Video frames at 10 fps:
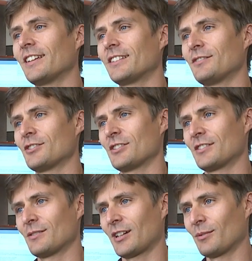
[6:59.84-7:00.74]
liegt zwischen
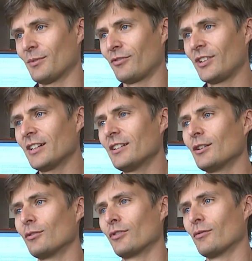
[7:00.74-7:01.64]
2,4
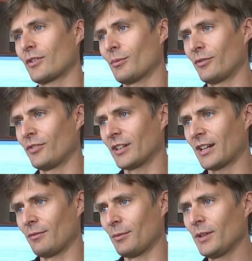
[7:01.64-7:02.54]
und 5,4
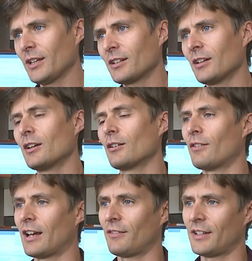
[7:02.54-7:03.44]
kW Peak,
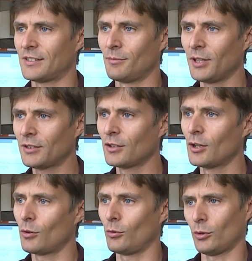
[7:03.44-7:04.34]
wahlweise mit
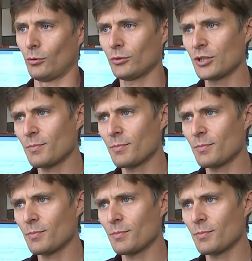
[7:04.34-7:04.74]
oder ohne